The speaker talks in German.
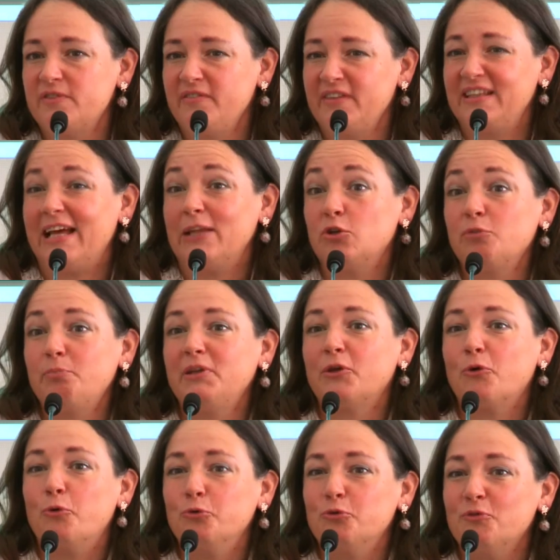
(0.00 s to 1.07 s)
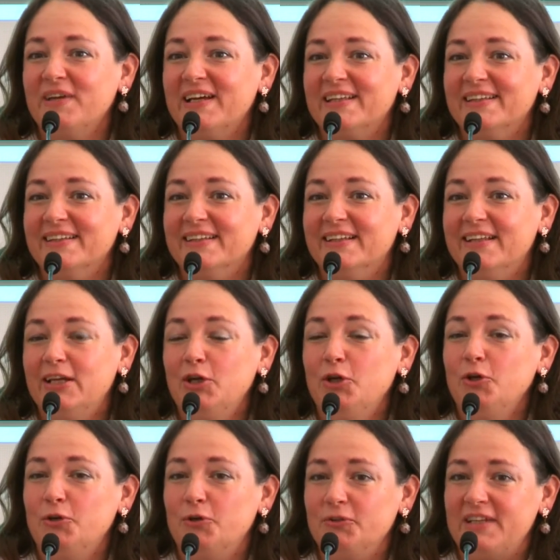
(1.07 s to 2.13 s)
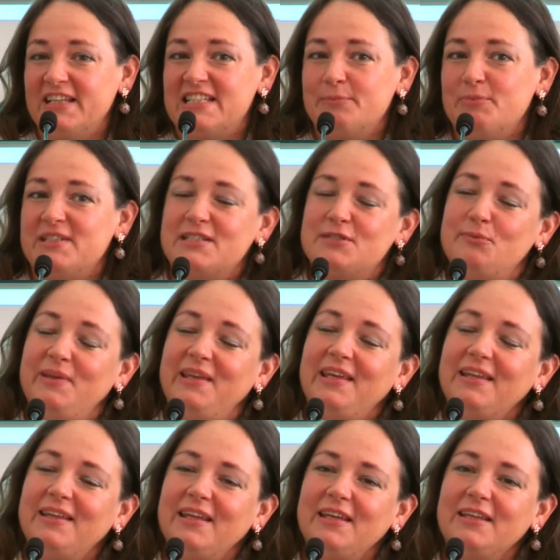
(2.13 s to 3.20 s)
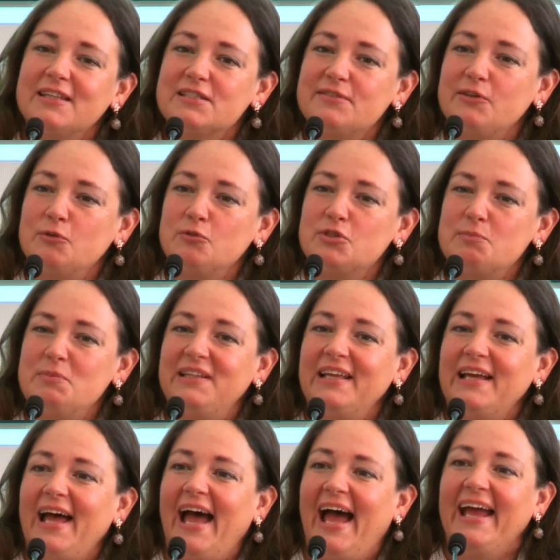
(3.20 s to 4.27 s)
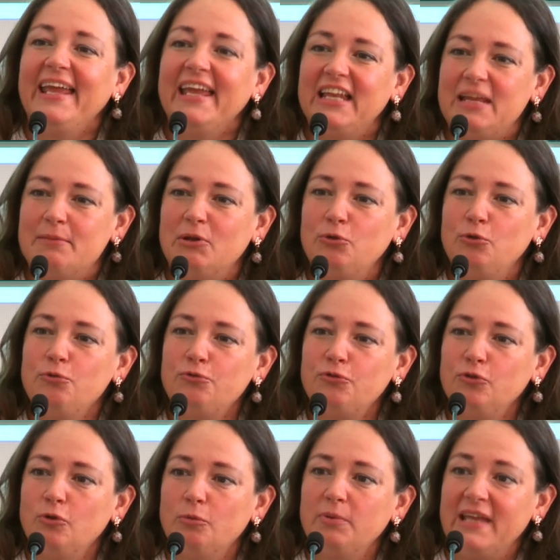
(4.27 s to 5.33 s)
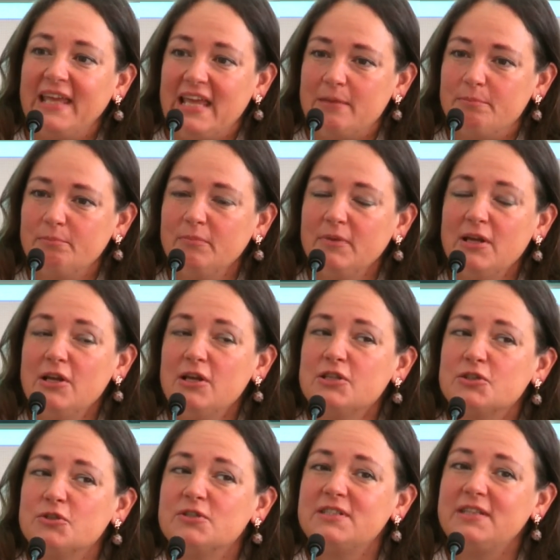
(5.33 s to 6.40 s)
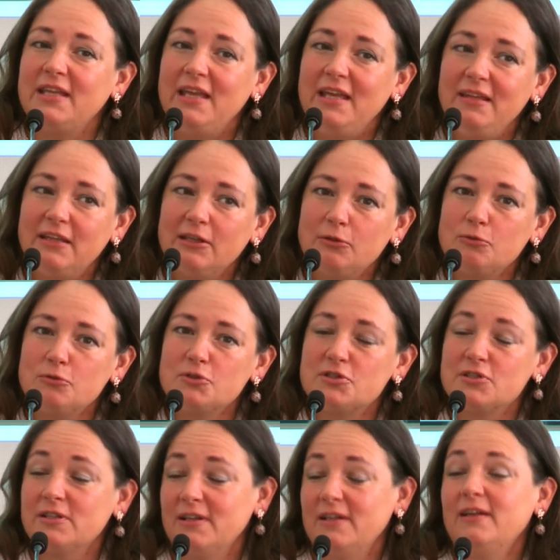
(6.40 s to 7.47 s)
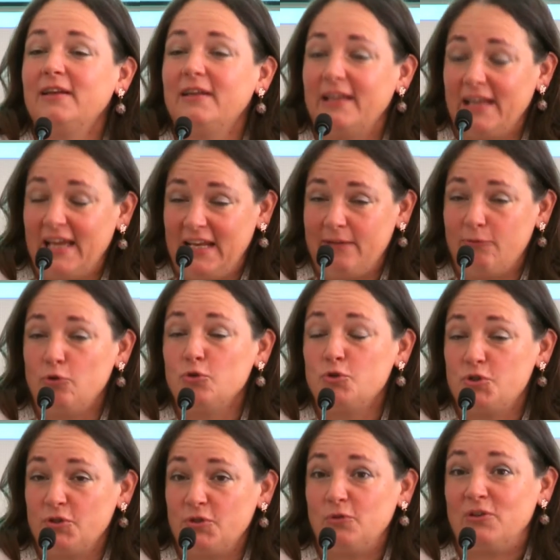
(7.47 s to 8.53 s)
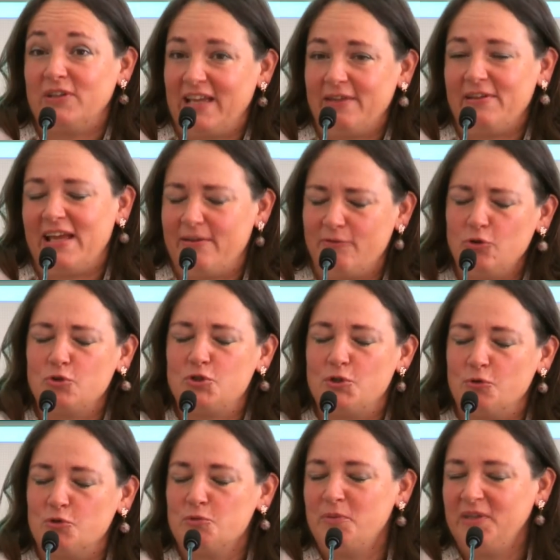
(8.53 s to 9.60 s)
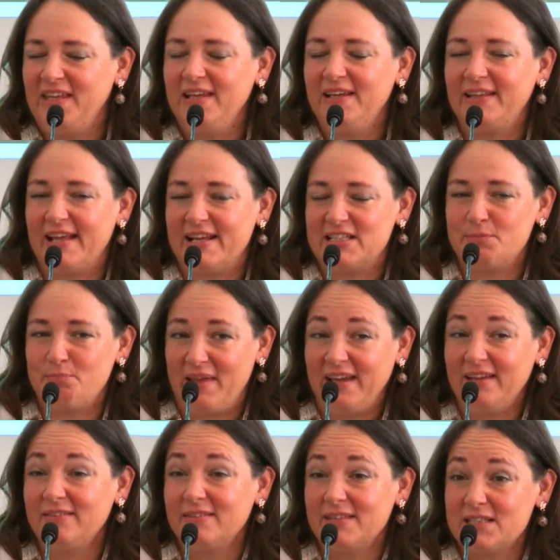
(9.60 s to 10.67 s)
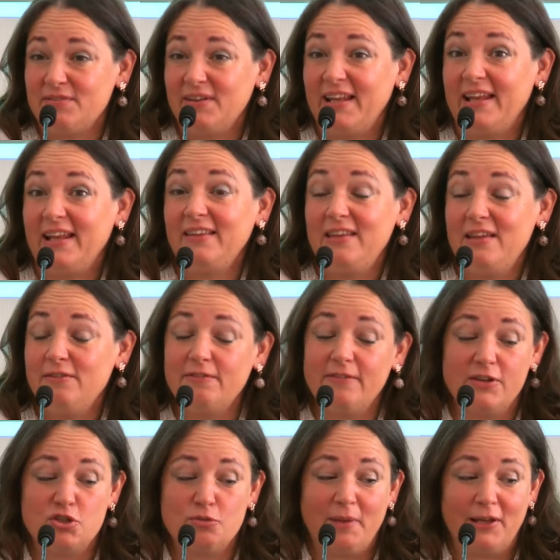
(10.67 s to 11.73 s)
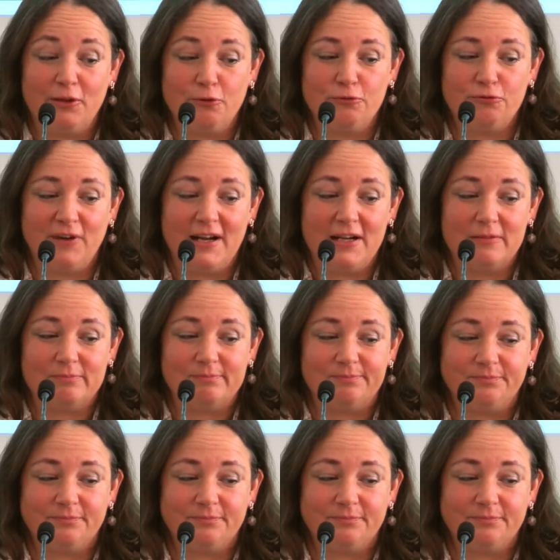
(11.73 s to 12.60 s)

wenn wir dadurch bedroht werden. Und deshalb ist es wichtig, dass wir uns mit angenehmen Düften umgeben, sonst hindert uns ein Evolution, e-, evolutionsbedingter Aspekt, dass wir in eine tiefe Entspannung fallen.